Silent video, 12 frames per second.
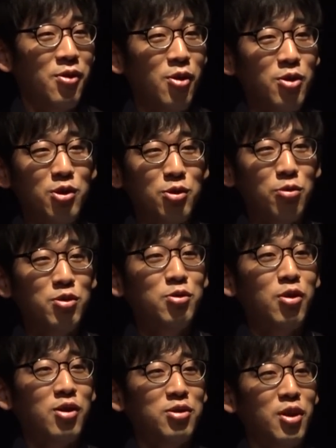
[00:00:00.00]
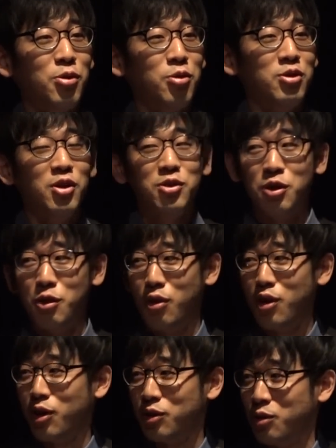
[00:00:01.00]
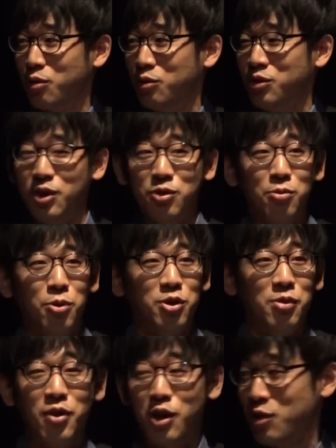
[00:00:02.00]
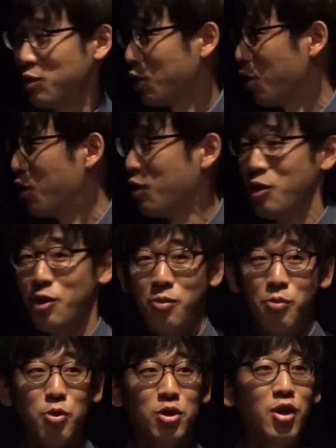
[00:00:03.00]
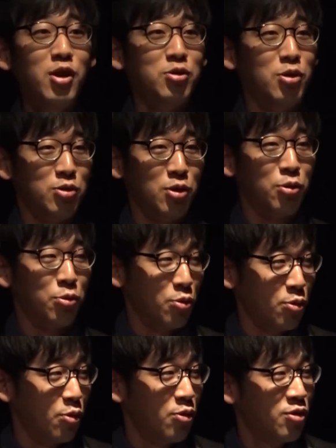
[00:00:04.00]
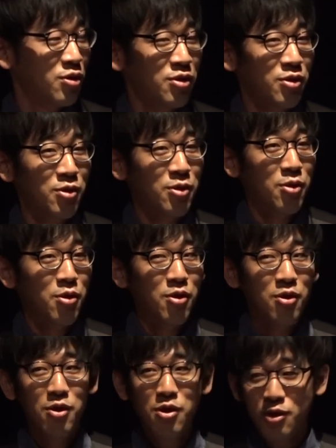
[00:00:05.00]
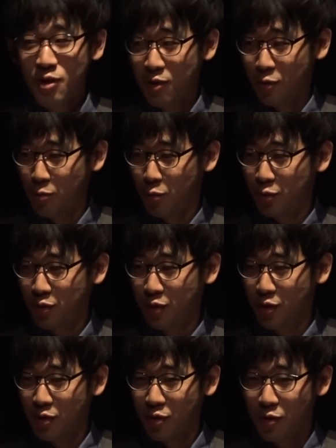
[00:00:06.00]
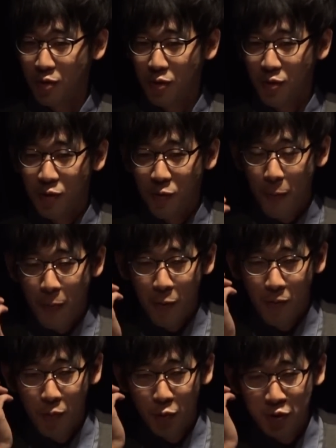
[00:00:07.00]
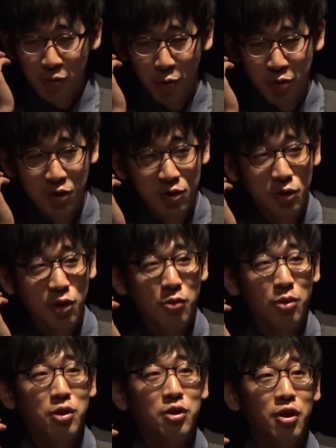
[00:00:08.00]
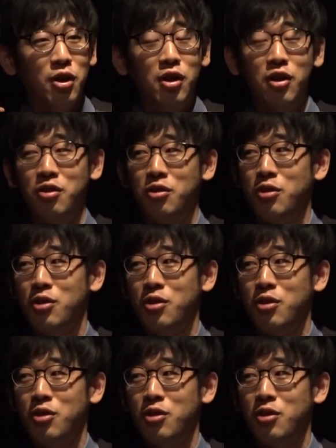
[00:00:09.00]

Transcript: あれ一緒にいるはずなのになんで電話かけてくるんだと思って周りにいたらもういないんですってその子、うん、えと思って「もしもし」って電話出たら